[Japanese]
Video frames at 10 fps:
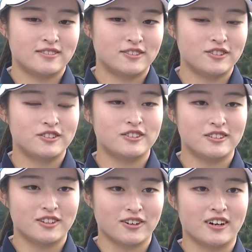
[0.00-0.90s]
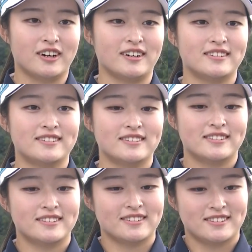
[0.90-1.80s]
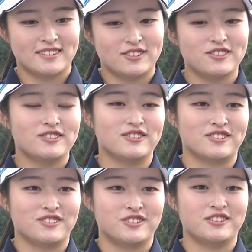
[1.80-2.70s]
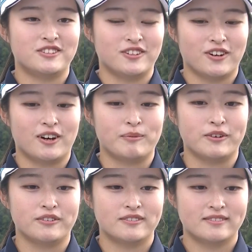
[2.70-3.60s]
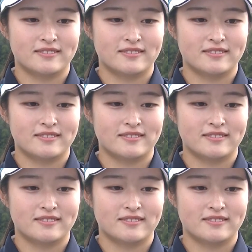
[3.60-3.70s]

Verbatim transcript: 術々とかスイングの術々とかも